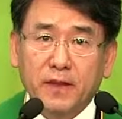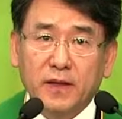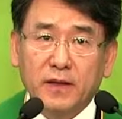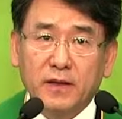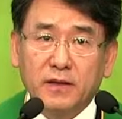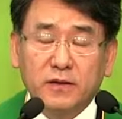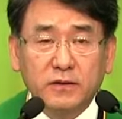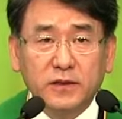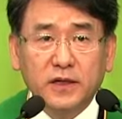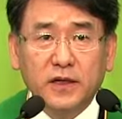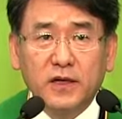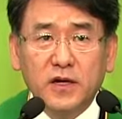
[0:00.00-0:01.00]
그런데
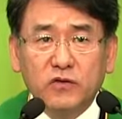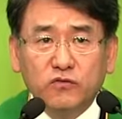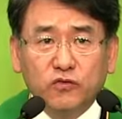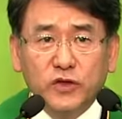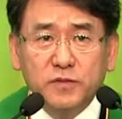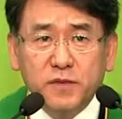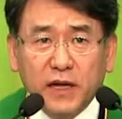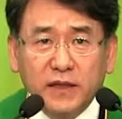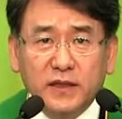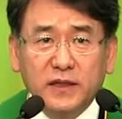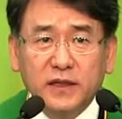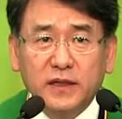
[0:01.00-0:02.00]

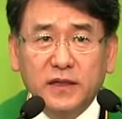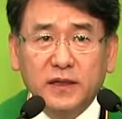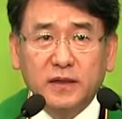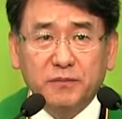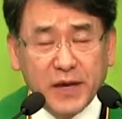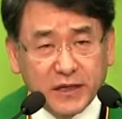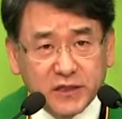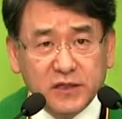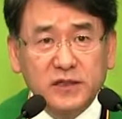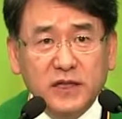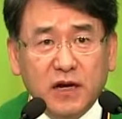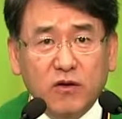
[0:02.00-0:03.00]
우리만 배신을
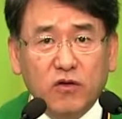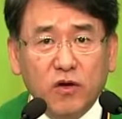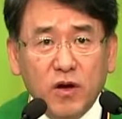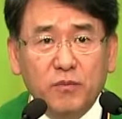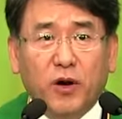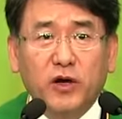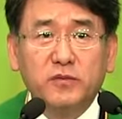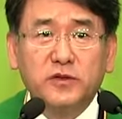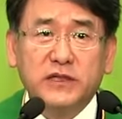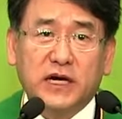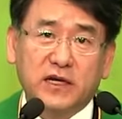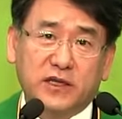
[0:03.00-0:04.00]
당하고 버림을
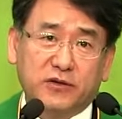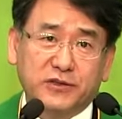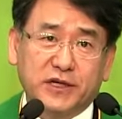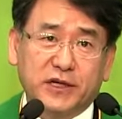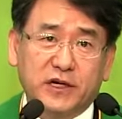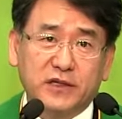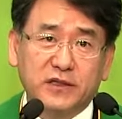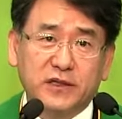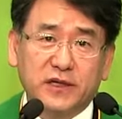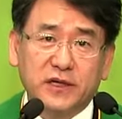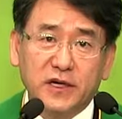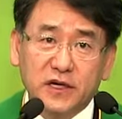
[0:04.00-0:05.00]
당하겠다고
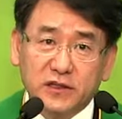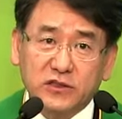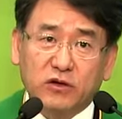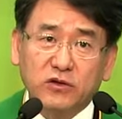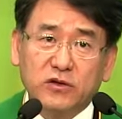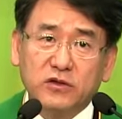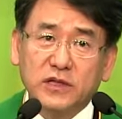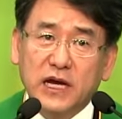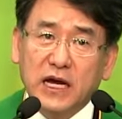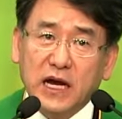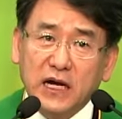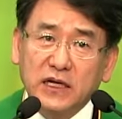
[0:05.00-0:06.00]
생각하는데 성경은
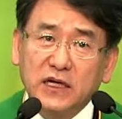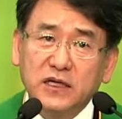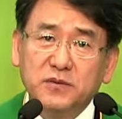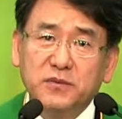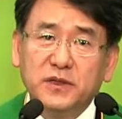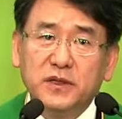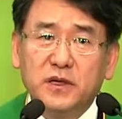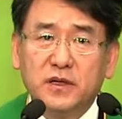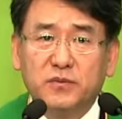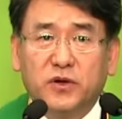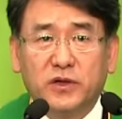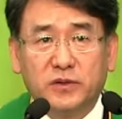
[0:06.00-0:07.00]
하나님이
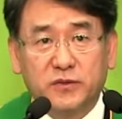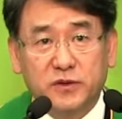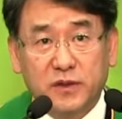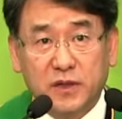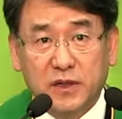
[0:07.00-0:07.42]
버림을